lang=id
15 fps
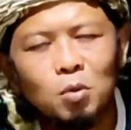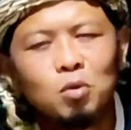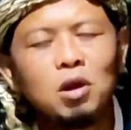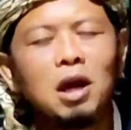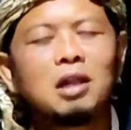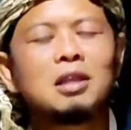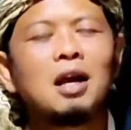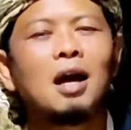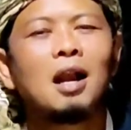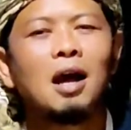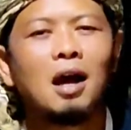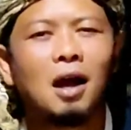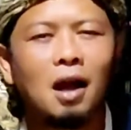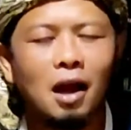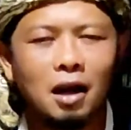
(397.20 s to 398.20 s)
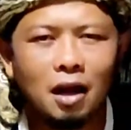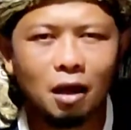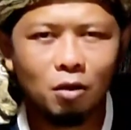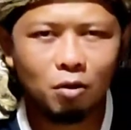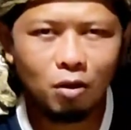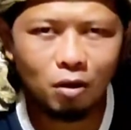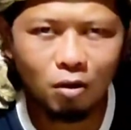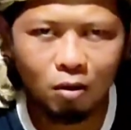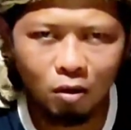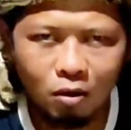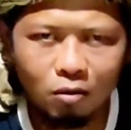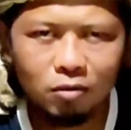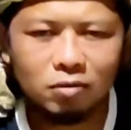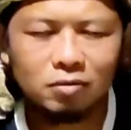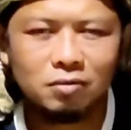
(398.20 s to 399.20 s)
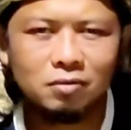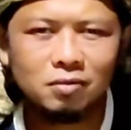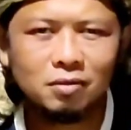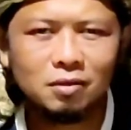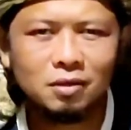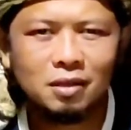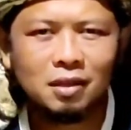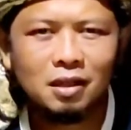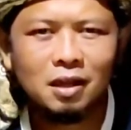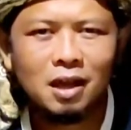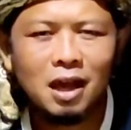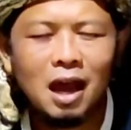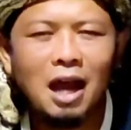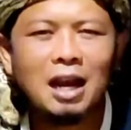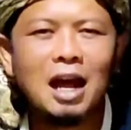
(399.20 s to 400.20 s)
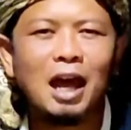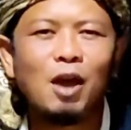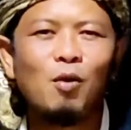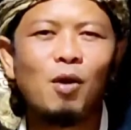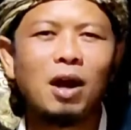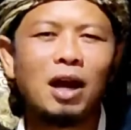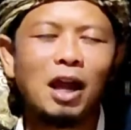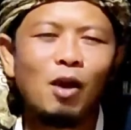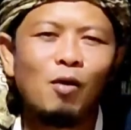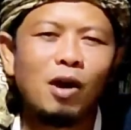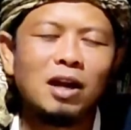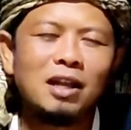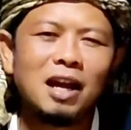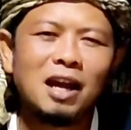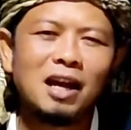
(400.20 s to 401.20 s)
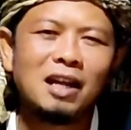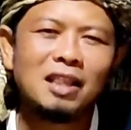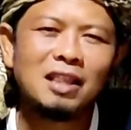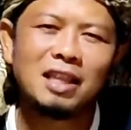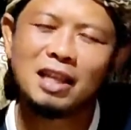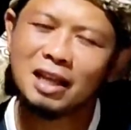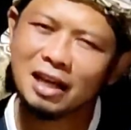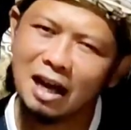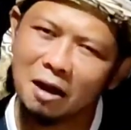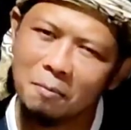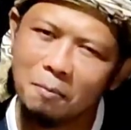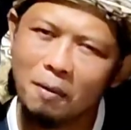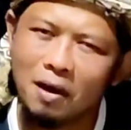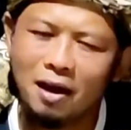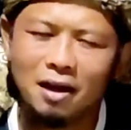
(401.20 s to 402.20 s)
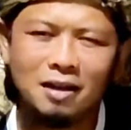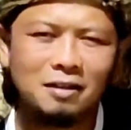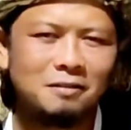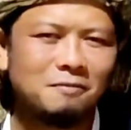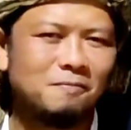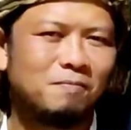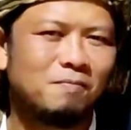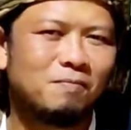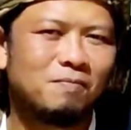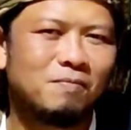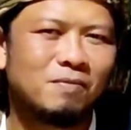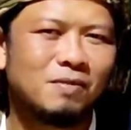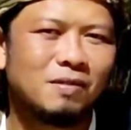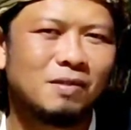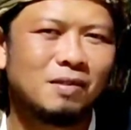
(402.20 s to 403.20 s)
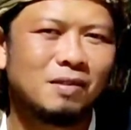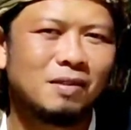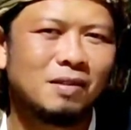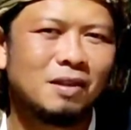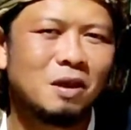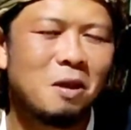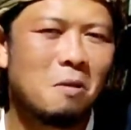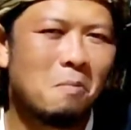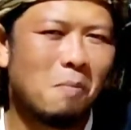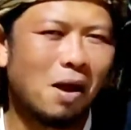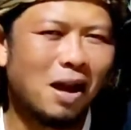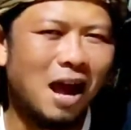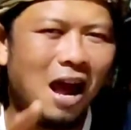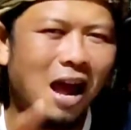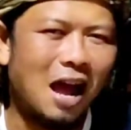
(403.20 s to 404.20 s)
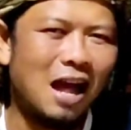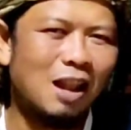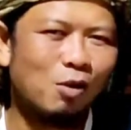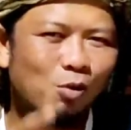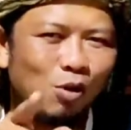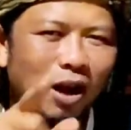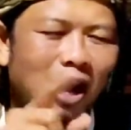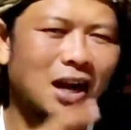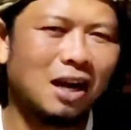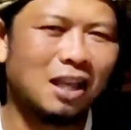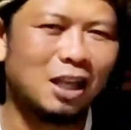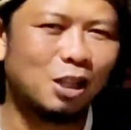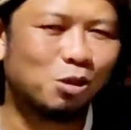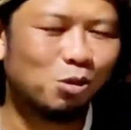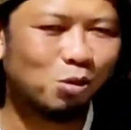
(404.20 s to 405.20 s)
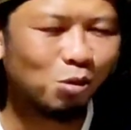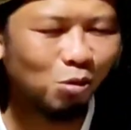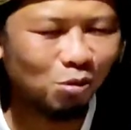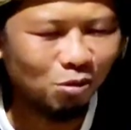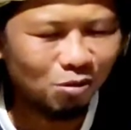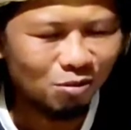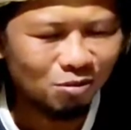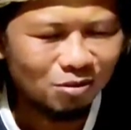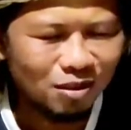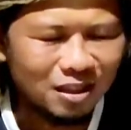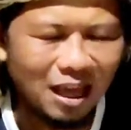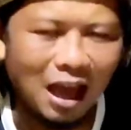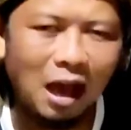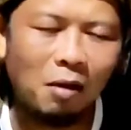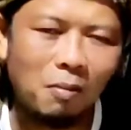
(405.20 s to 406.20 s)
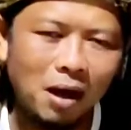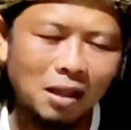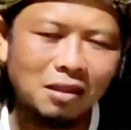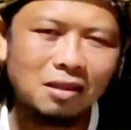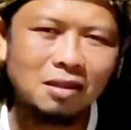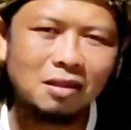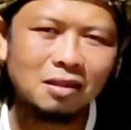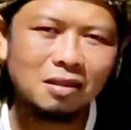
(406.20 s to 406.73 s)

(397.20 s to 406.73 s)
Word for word: udah jarang ada kodok ada hewan-hewan yang kecil kenapa padahal ular itu sahabat